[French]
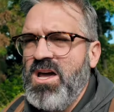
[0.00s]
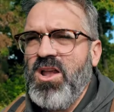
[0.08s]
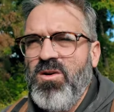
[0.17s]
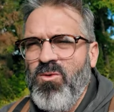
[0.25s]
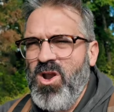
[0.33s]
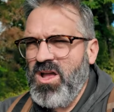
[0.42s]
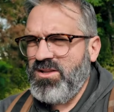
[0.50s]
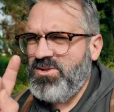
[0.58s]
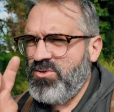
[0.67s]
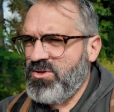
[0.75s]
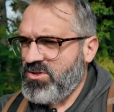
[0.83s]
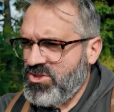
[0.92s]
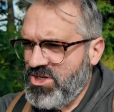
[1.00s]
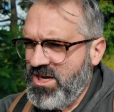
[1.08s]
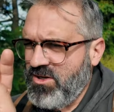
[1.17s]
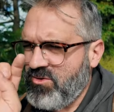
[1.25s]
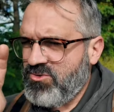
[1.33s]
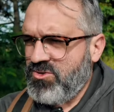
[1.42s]
Non, ah, voilà, dis donc, je
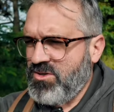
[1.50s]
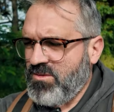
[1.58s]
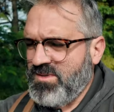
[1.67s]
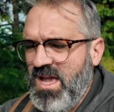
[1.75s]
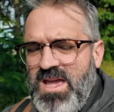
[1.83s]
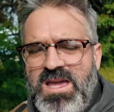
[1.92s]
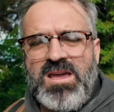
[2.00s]
clique dessus comme ça.